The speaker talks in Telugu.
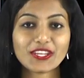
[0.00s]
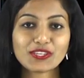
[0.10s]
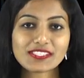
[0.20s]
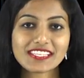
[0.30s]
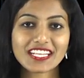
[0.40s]

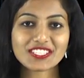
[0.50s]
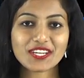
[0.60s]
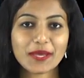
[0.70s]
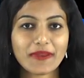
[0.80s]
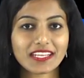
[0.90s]
న్యూస్ నైన్
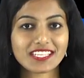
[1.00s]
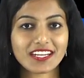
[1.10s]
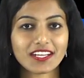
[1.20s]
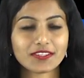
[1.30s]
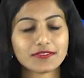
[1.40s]
టుడే
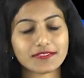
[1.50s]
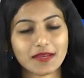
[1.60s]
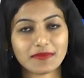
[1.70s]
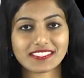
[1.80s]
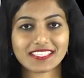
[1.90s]
ప్రేక్షకులకు
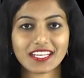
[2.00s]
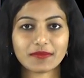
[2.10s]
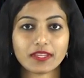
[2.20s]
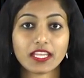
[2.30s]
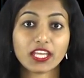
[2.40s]

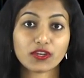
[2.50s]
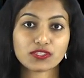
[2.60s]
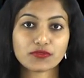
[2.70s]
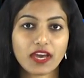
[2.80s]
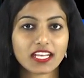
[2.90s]
నమస్కారం
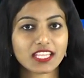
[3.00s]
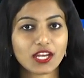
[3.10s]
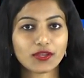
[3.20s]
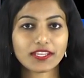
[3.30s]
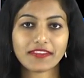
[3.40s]
ఈరోజు
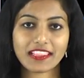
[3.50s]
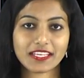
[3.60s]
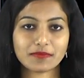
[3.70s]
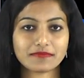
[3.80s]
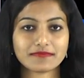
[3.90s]
వార్తల్లోకి
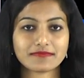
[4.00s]
వెళ్దాం